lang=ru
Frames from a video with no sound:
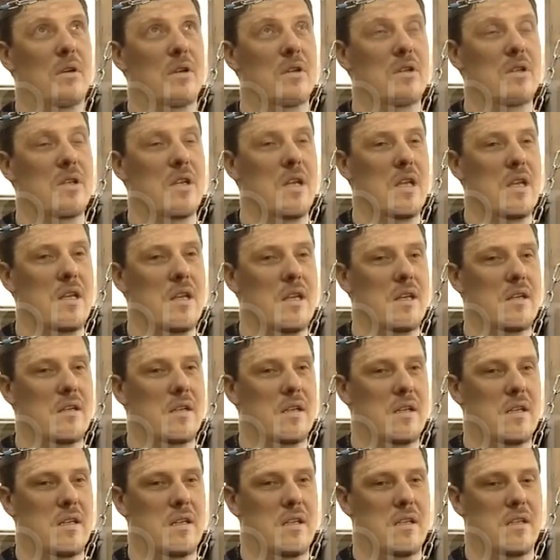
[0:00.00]
упражнения,
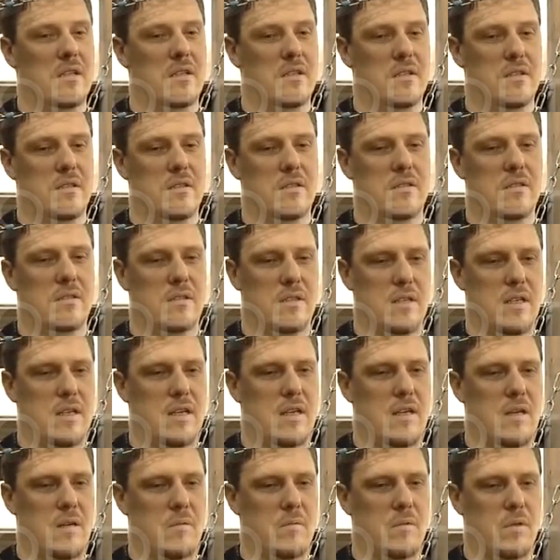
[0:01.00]
какие-то
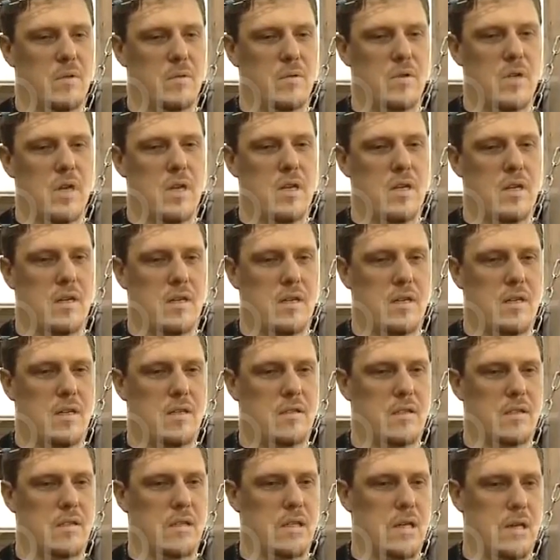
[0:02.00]
получение
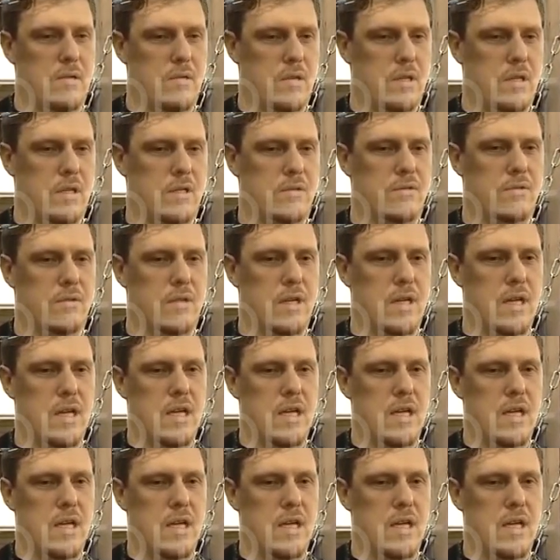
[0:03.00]
каких-то навыков.